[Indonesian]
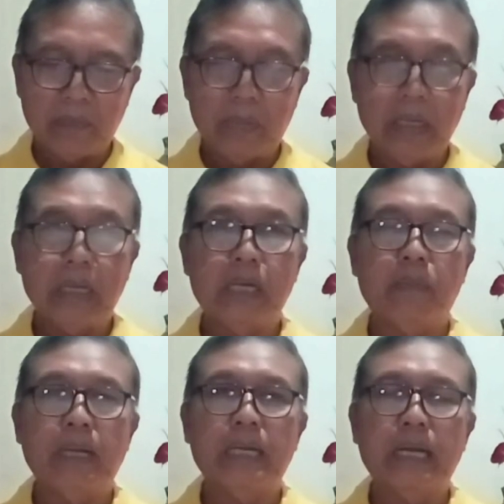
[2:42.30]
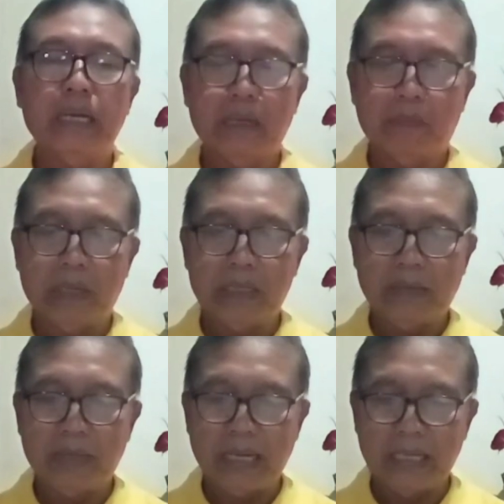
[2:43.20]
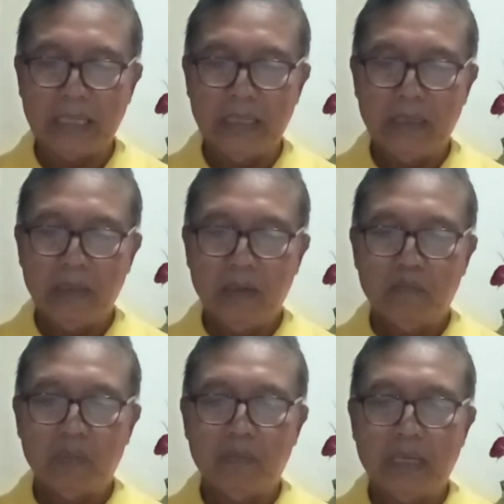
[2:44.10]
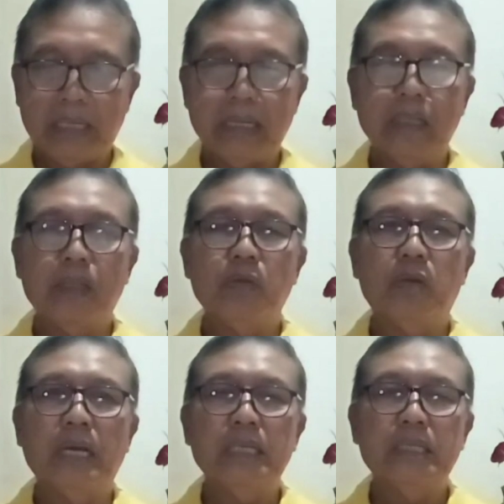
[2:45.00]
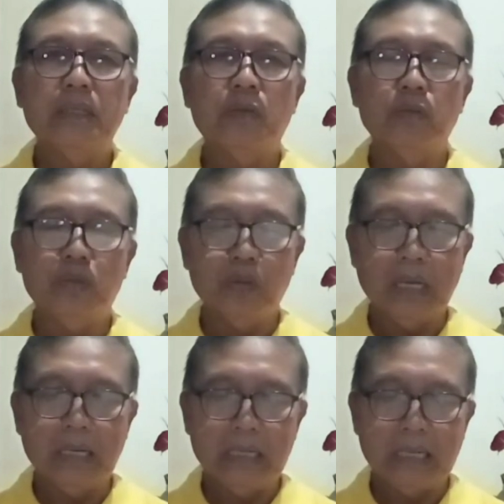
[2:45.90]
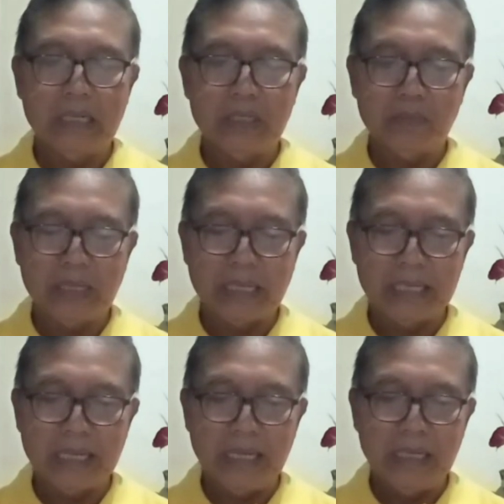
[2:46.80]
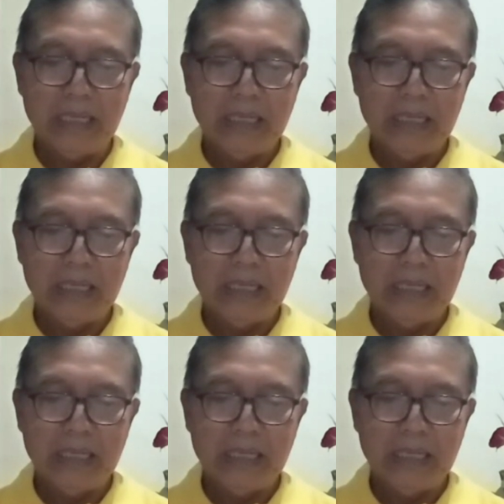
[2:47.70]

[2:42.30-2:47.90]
mengedepankan kebersamaan, pembagian tugas, kunjungan, dan sebagainya,